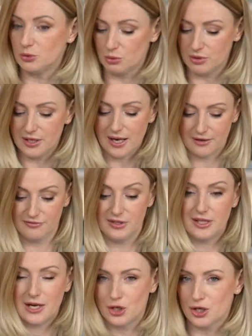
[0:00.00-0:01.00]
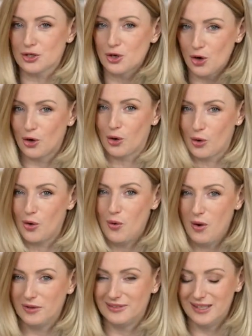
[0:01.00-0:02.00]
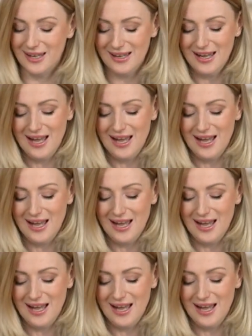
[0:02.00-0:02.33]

który jak widać jest kolorochłonny,